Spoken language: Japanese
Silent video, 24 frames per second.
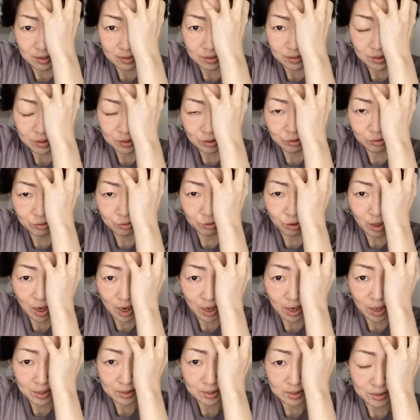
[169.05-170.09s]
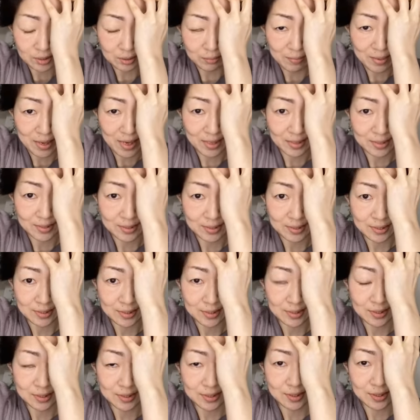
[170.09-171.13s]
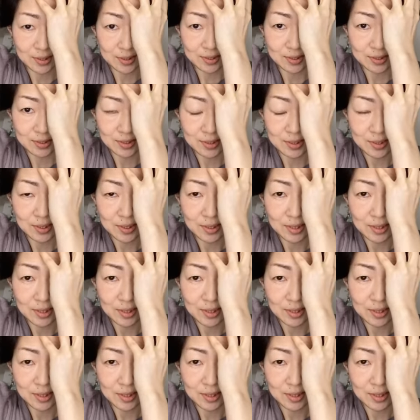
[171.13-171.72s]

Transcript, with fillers: 肉を剥がすイメージです